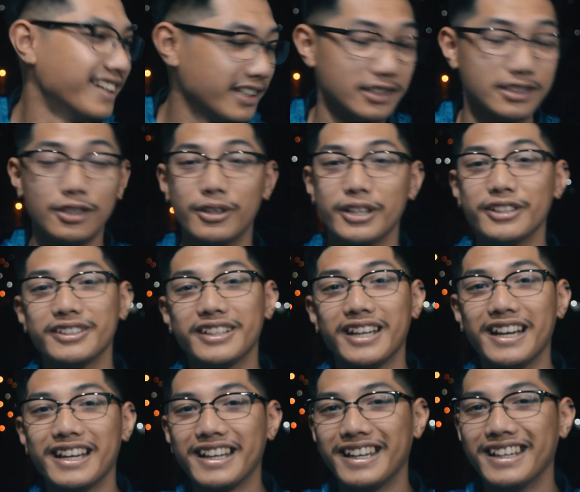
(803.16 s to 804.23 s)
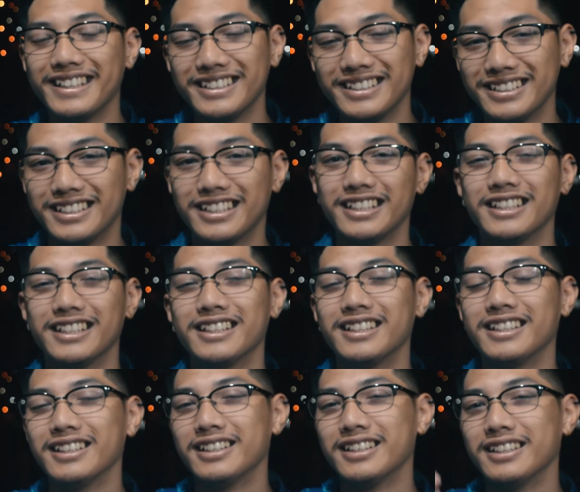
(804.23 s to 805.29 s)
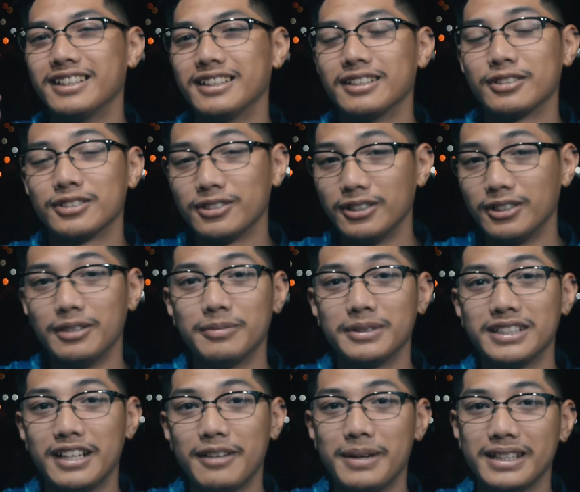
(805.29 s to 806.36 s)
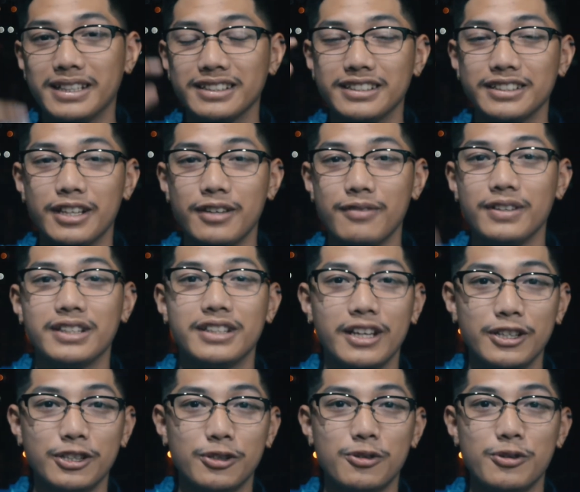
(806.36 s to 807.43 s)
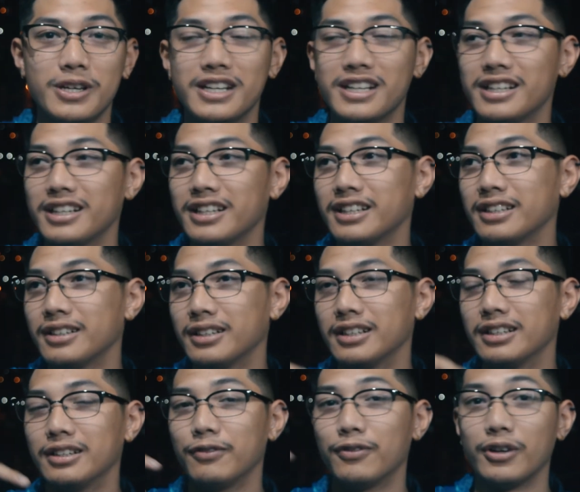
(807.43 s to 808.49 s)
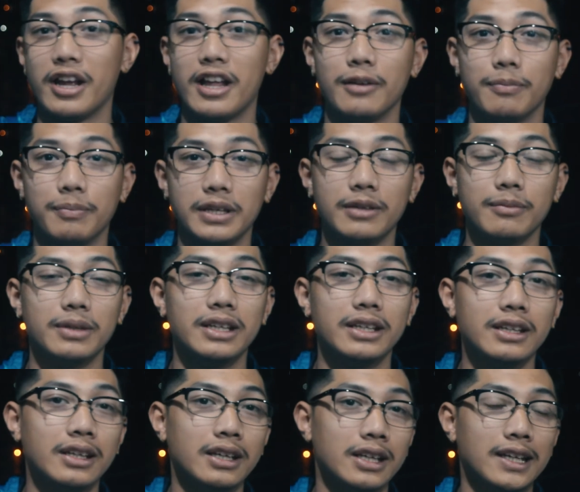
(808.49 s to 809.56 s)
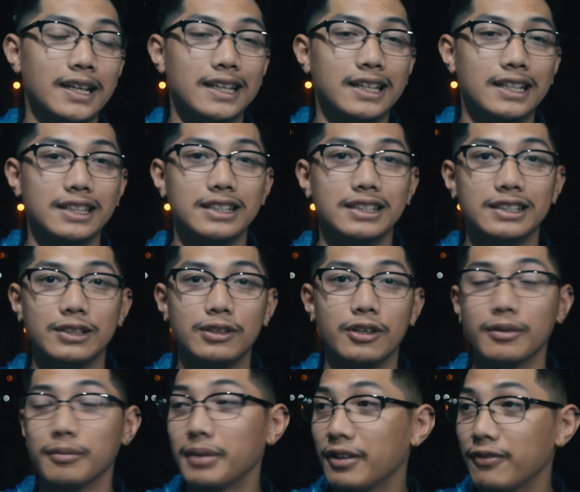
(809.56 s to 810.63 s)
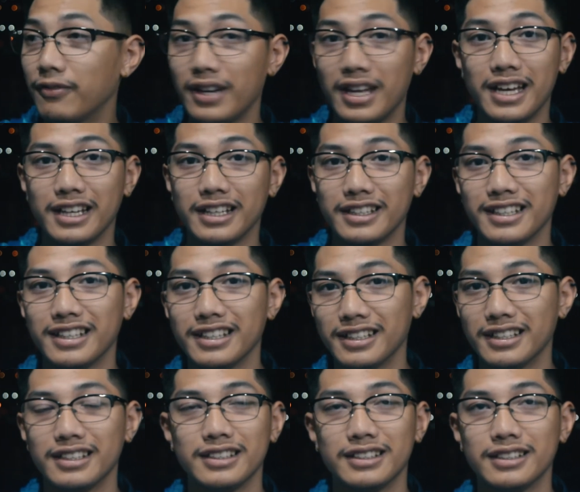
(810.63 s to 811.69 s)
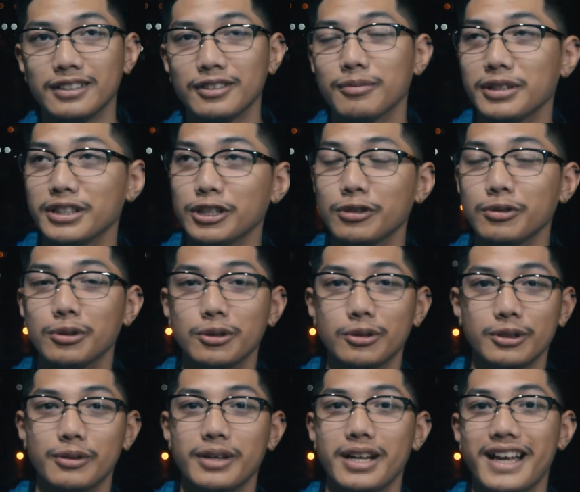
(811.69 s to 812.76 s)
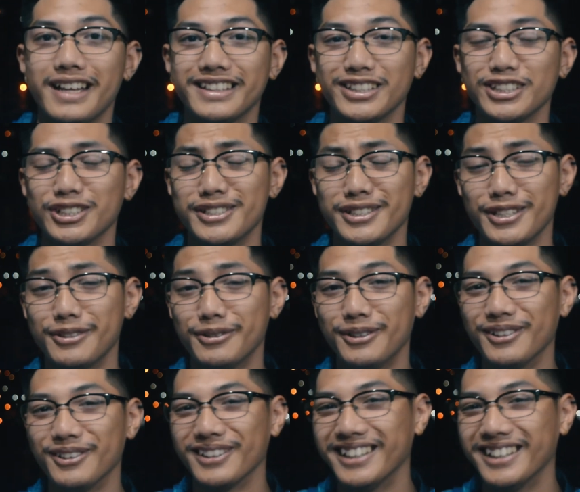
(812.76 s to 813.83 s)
so, ayun nga guys gusto ko lang pasalamanan si David Kainoa uh, for helping me uh, on my vlog. Ano ba tinulog? Wala ata siyang tinulog.